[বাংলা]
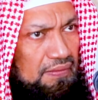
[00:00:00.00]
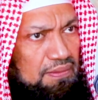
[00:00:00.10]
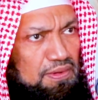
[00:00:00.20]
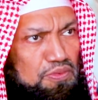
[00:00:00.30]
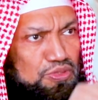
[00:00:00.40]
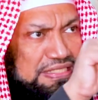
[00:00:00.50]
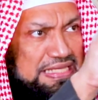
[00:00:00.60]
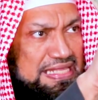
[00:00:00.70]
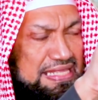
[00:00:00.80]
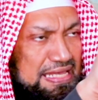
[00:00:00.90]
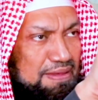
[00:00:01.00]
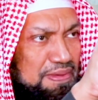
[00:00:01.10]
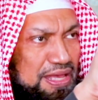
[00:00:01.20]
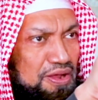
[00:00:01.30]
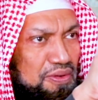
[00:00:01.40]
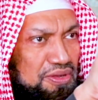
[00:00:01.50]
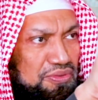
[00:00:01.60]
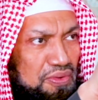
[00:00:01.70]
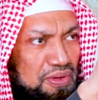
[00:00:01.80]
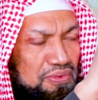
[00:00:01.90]
এবং মসজিদ থেকে বের হওয়ার
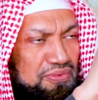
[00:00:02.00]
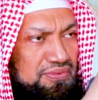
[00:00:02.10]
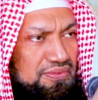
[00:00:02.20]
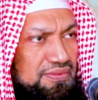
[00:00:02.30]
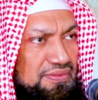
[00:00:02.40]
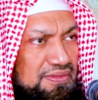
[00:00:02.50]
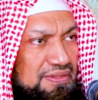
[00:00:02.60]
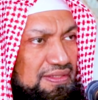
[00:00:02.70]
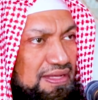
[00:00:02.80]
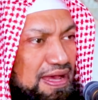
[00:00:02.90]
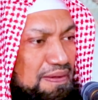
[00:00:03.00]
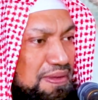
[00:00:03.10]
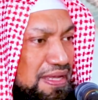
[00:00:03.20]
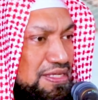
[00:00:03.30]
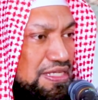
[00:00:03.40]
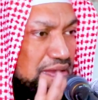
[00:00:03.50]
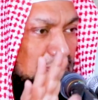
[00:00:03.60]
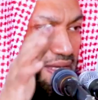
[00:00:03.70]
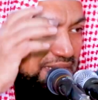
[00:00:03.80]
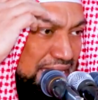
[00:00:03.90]
দোয়াও আপনাকে সেই
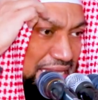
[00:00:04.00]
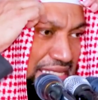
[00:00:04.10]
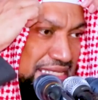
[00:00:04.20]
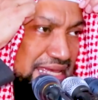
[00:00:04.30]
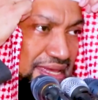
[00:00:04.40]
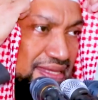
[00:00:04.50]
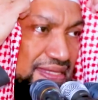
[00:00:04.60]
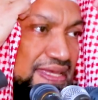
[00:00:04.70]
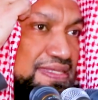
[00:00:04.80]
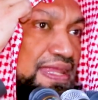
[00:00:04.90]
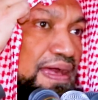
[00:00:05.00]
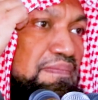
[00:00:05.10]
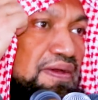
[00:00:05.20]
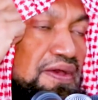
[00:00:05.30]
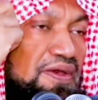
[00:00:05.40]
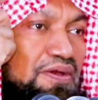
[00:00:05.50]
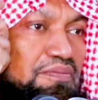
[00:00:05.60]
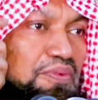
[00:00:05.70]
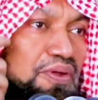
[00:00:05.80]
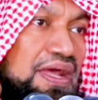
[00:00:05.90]
বার্তা দিচ্ছে যে ইসলাম
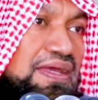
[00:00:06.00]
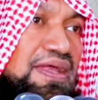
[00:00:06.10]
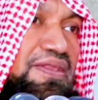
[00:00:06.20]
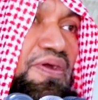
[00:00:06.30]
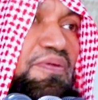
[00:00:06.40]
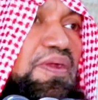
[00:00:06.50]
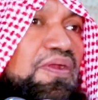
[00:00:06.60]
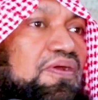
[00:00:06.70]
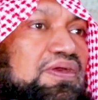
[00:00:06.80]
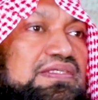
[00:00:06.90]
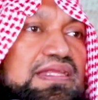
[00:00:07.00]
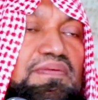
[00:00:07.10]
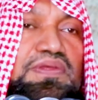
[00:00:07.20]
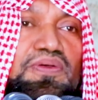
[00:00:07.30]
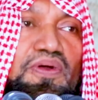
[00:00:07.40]
বৈরাগ্যের ধর্ম নয় ইসলাম যে